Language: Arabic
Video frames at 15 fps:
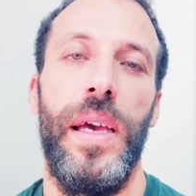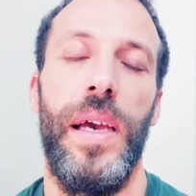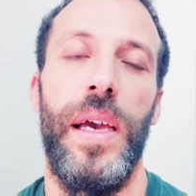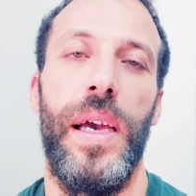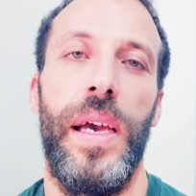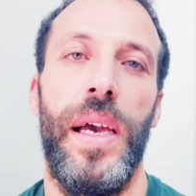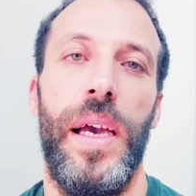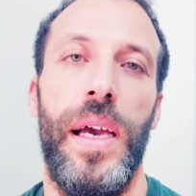
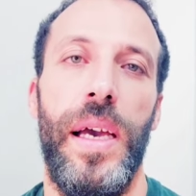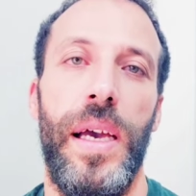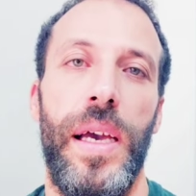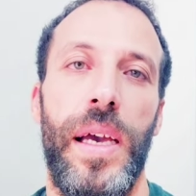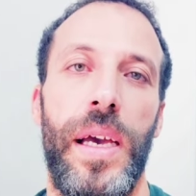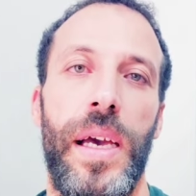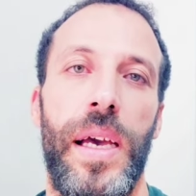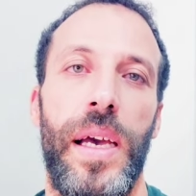آه،
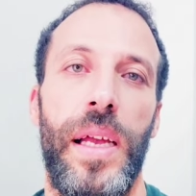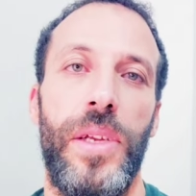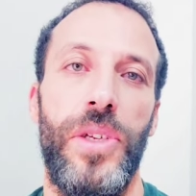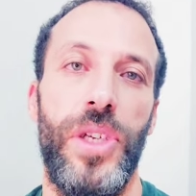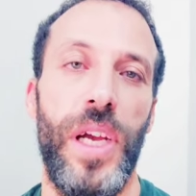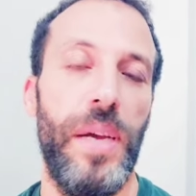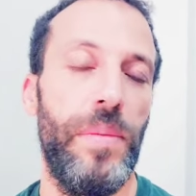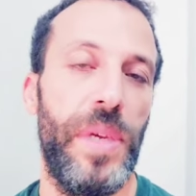آه،
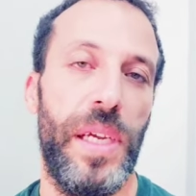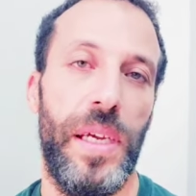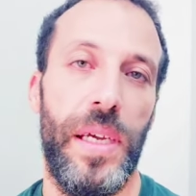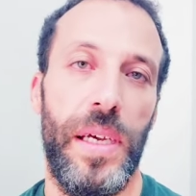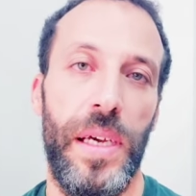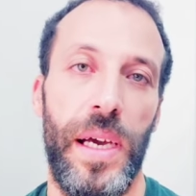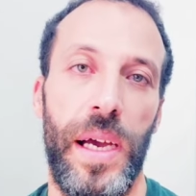الجامع